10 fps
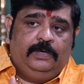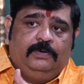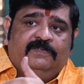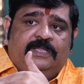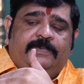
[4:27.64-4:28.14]
నుండి
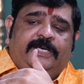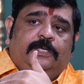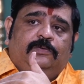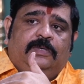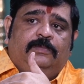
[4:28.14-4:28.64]
ఒక వంద
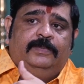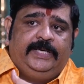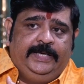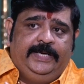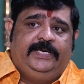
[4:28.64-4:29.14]
మీటర్ల దూరంలో
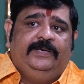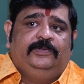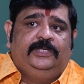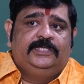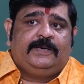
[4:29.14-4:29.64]
మన ఇండియా టీం
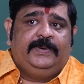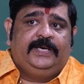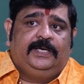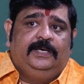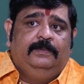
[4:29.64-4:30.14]
ఉంది
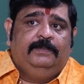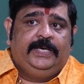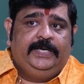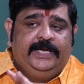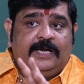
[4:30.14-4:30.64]
సపరేట్గా
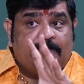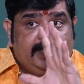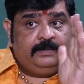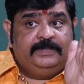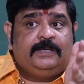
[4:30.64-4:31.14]
మన ఇండియాకి
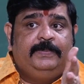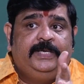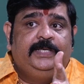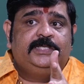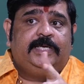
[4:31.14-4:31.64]
మాత్రమే
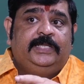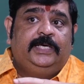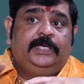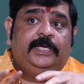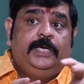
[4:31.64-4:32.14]
సపరేట్గా ఇచ్చారు
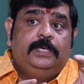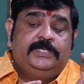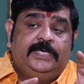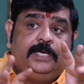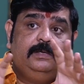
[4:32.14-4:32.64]
ఎందుకంటే
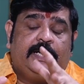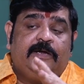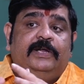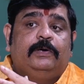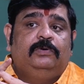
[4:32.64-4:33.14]
జనాలు
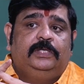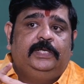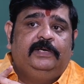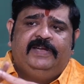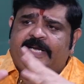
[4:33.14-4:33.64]
హడావిడి ఎక్కువ
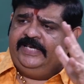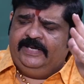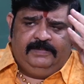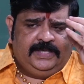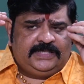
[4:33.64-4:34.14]
ఉంటుంది వేరే
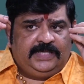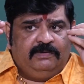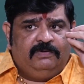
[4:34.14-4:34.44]
టీంలకు అసలు